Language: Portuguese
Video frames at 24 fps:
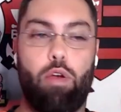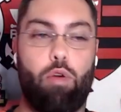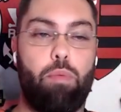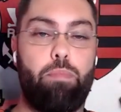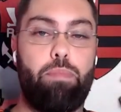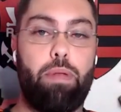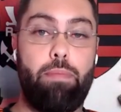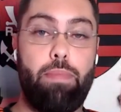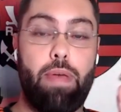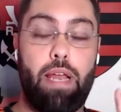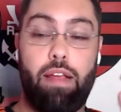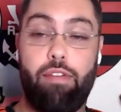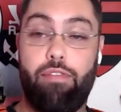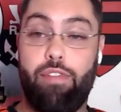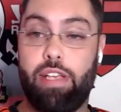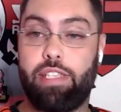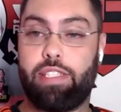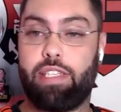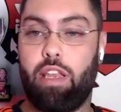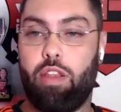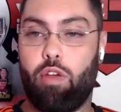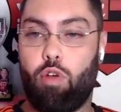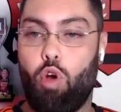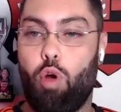Primeira vez que
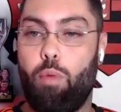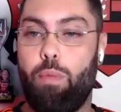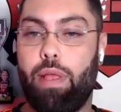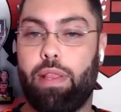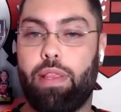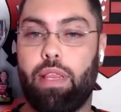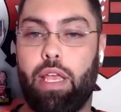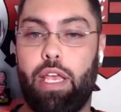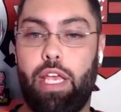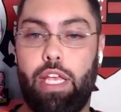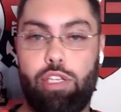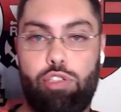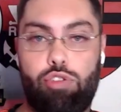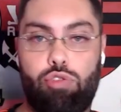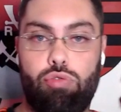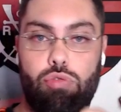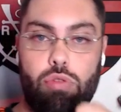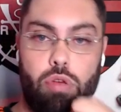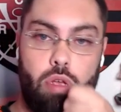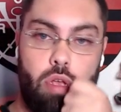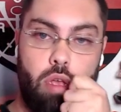ele comenta isso,